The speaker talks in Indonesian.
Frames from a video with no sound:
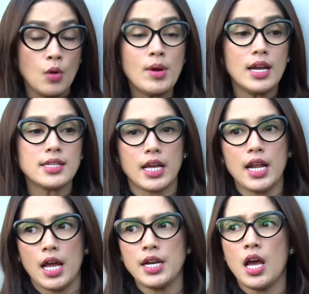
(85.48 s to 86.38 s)
Aku balas
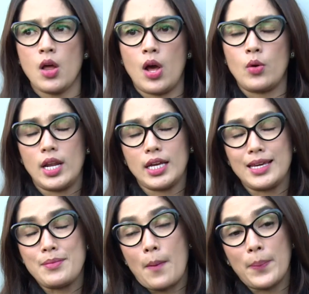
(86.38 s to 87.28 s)
kadang-kadang kalau aku
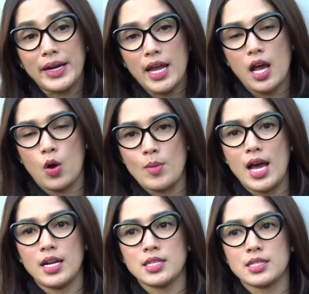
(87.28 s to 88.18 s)
lagi baper ya aku
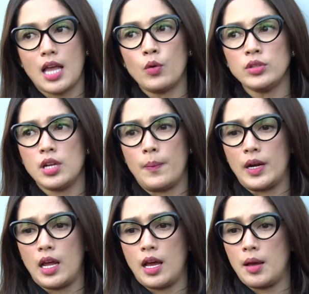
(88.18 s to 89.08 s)
balas. Aku tidak
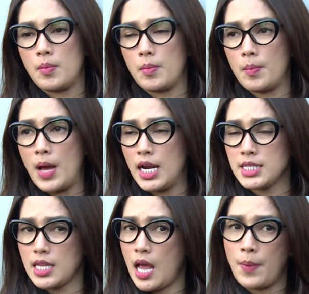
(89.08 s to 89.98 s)
pernah
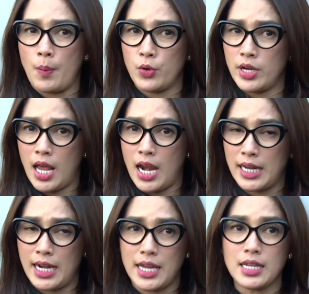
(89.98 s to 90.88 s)
balas apapun yang
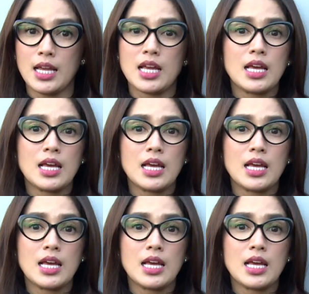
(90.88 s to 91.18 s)
lain-lain.